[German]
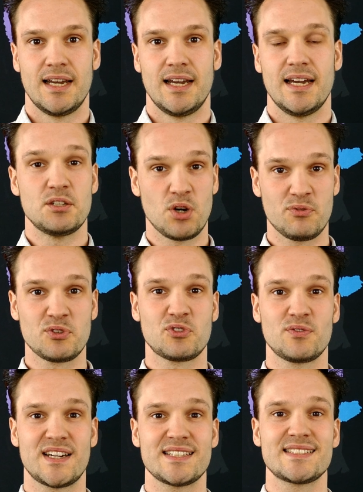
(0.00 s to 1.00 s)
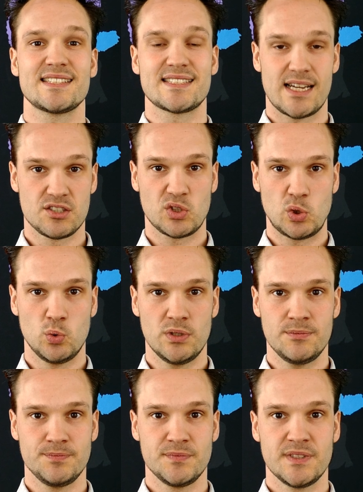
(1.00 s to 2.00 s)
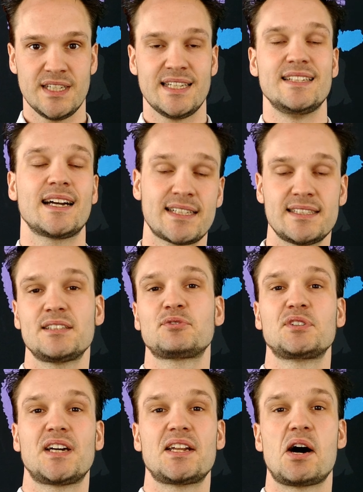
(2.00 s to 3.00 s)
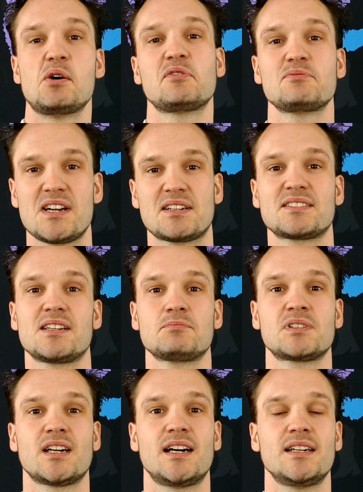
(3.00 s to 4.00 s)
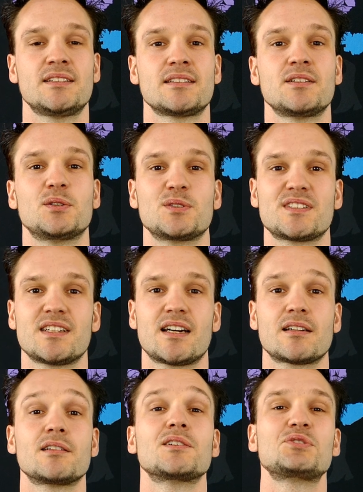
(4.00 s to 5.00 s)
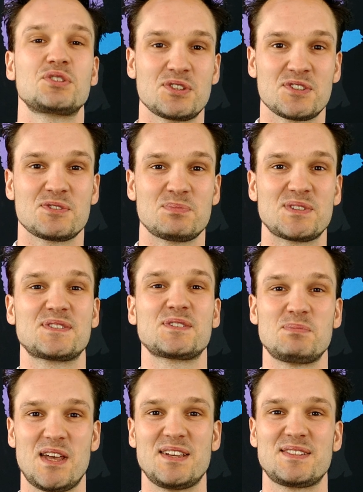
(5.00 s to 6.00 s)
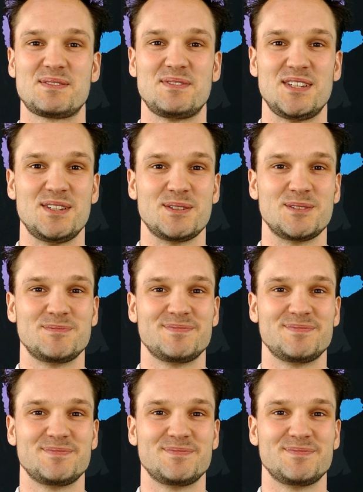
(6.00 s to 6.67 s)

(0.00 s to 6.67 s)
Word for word: Ich hoffe, soweit ist jetzt alles cool. Danke dir für deine Aufmerksamkeit und sage Tschüss bis zum nächsten Video.